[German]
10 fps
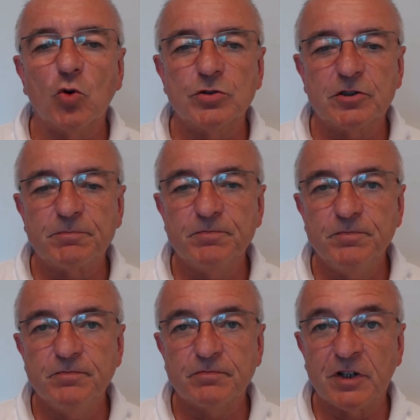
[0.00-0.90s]
Und
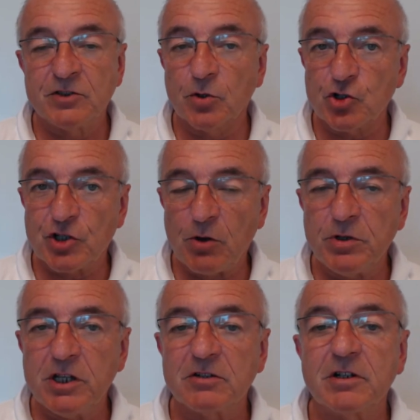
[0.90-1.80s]
was noch
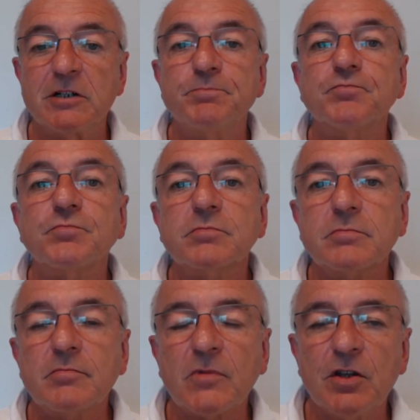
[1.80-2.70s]
erstaunlicher war,
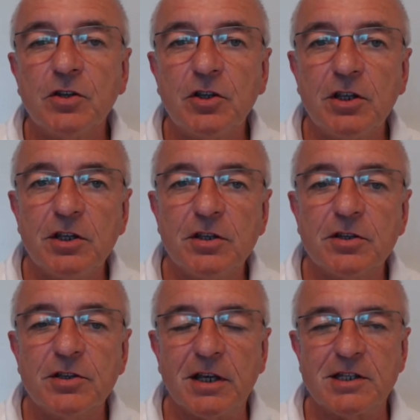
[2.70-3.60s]
die,
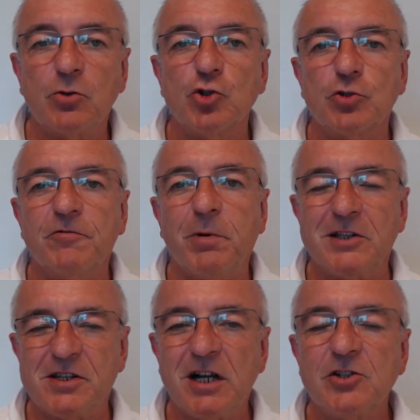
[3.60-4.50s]
der
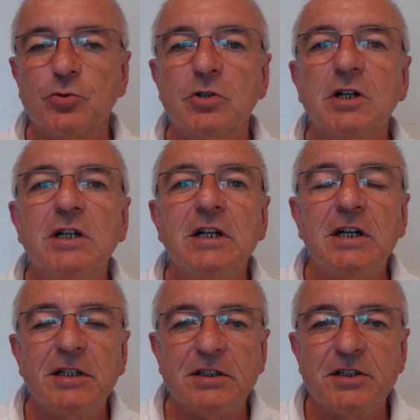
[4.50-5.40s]
Sauerstoffpartialdruck,
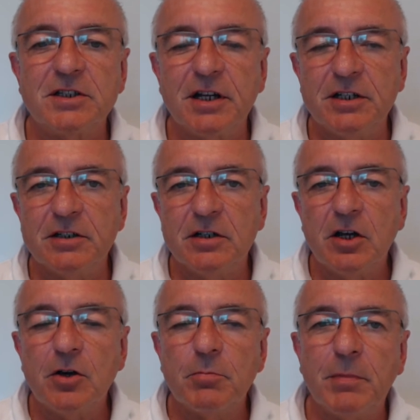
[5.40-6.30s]
das ist eine
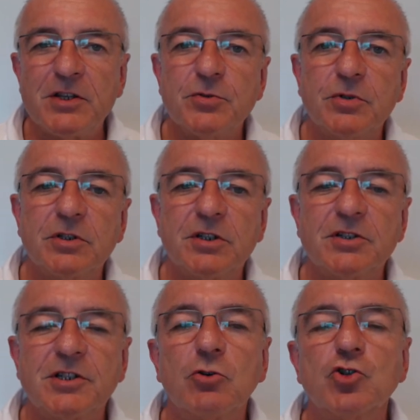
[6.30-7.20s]
Messung
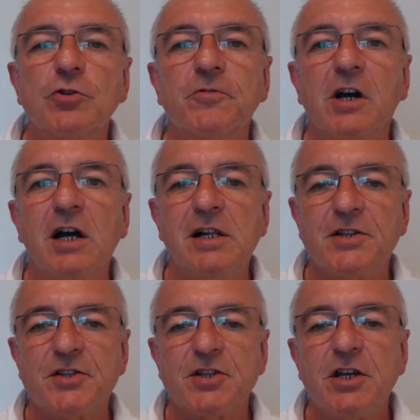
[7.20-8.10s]
des
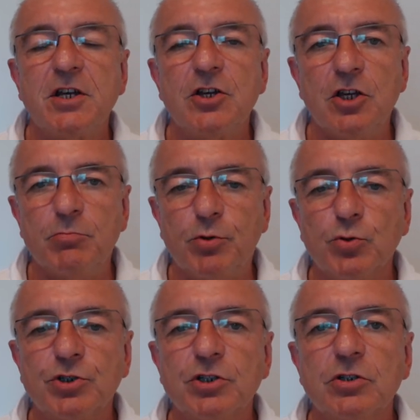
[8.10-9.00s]
Sauerstoffgehalts im
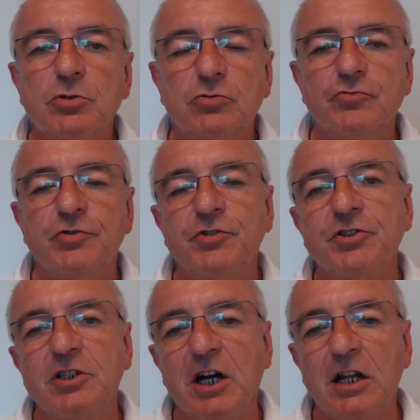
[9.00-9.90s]
Blut. Und wir
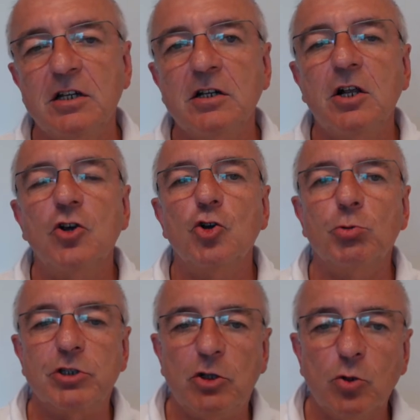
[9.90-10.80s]
wissen ja alle,
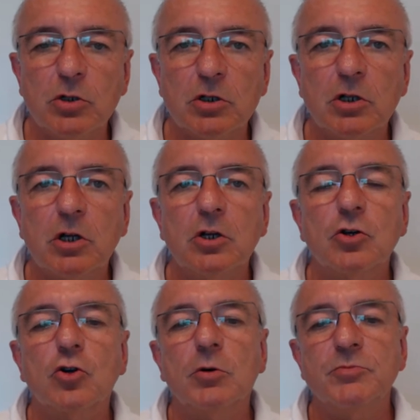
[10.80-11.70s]
über die Lunge
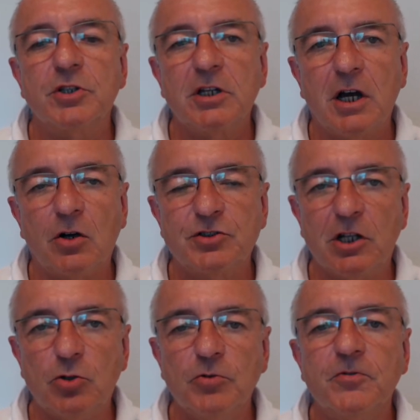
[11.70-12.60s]
kommt aus
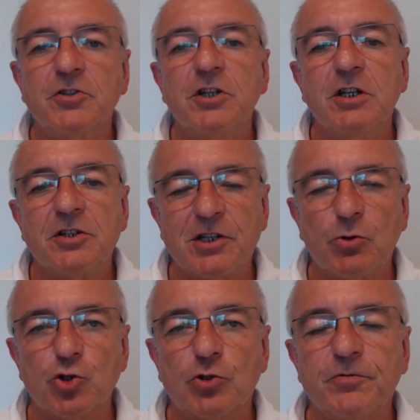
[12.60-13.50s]
der Luft
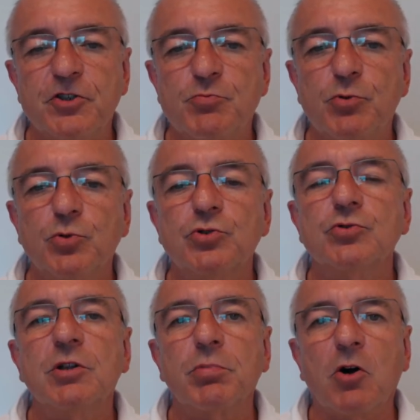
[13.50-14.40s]
Sauerstoff ins Blut
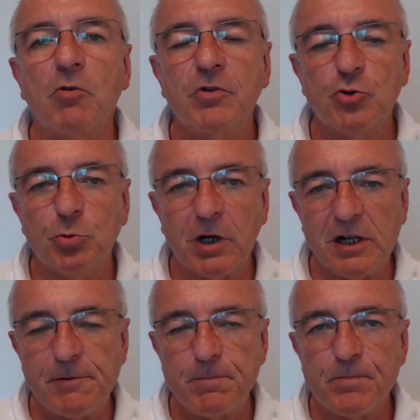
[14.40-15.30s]
und den brauchen wir
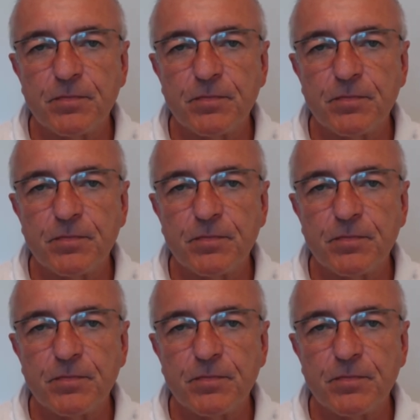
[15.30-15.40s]
überall.